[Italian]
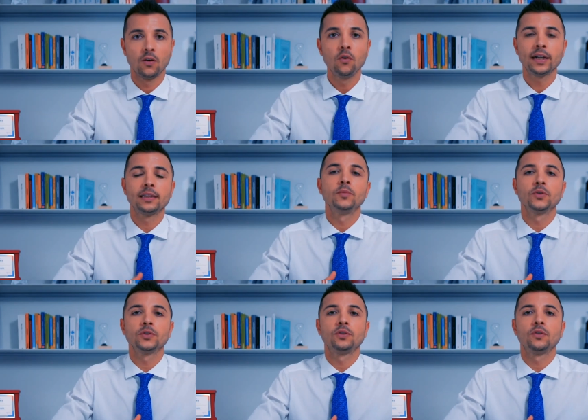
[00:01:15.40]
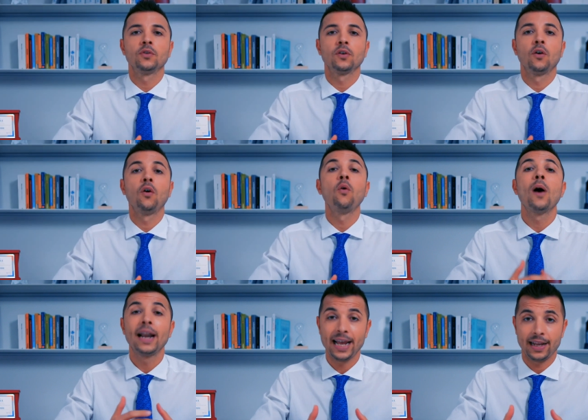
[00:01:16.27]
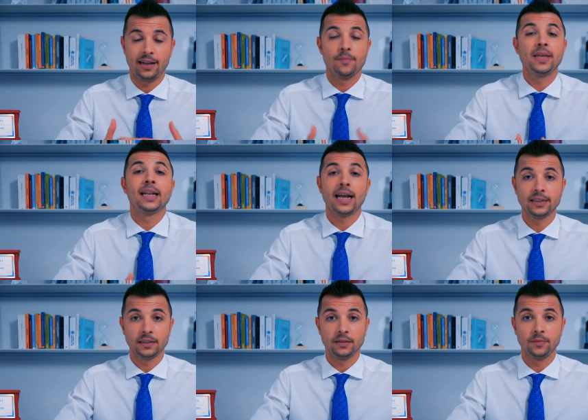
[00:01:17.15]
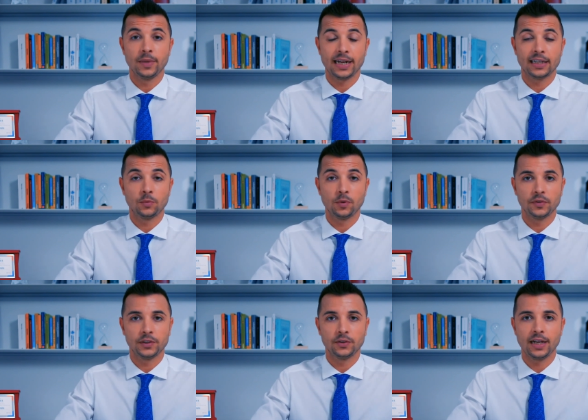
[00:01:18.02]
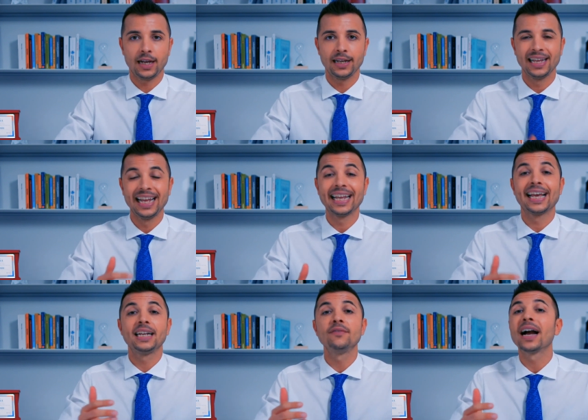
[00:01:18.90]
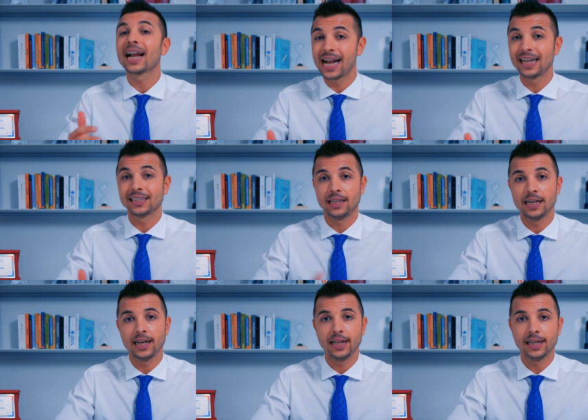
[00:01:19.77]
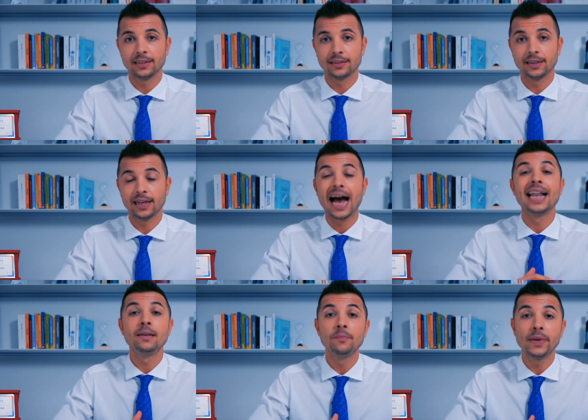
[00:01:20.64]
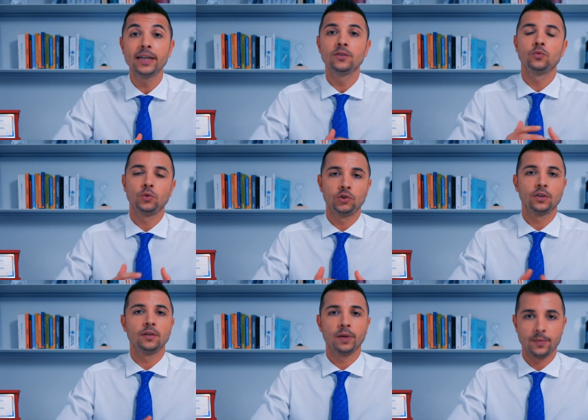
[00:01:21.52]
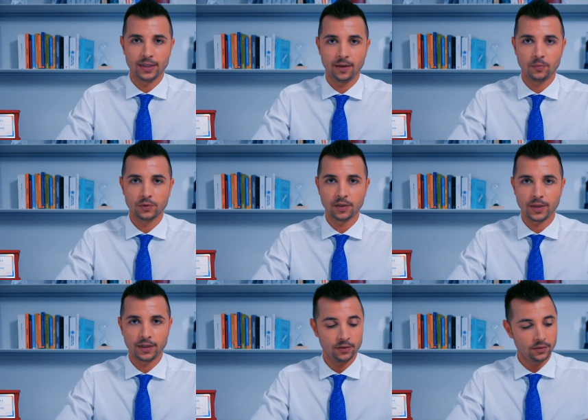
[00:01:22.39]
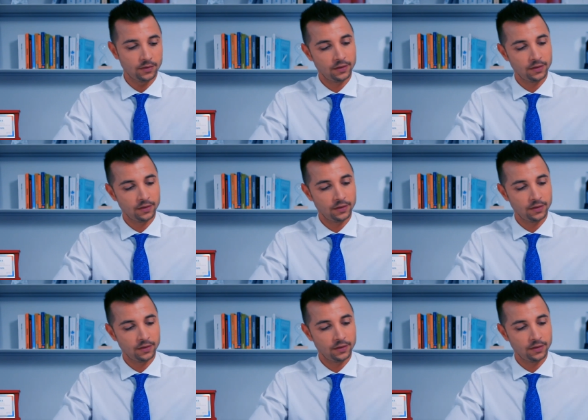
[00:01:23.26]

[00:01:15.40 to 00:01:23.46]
Ora ti mostro qual è la mia analisi di mercato professionale che arriva a casa del cliente almeno due giorni prima dell'appuntamento.